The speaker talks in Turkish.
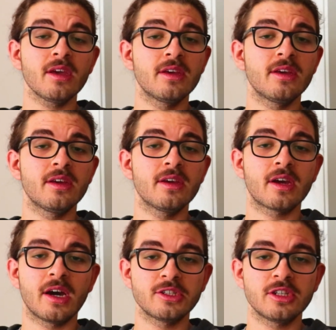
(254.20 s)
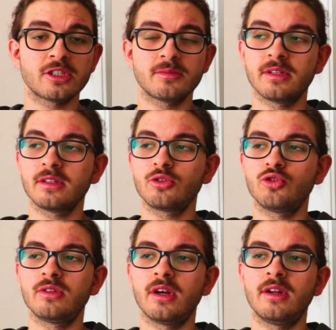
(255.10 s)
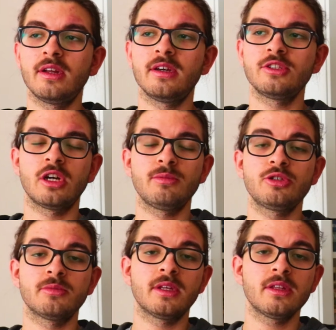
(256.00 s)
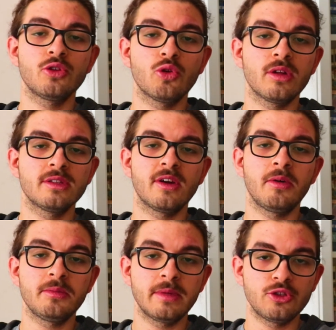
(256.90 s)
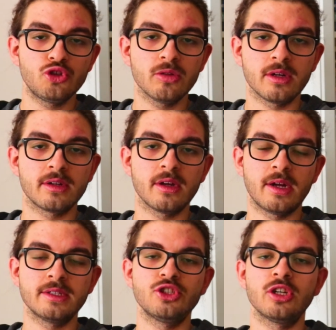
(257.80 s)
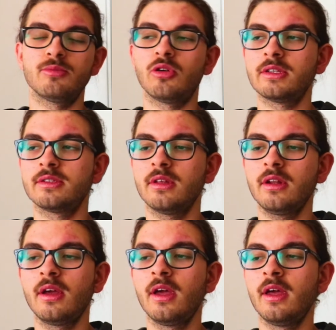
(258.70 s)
e, karşılaşmadan, Kürtlerle çarpışmadan yoldan devam edip geçiyorlar Erzincan Boğazı'ndan.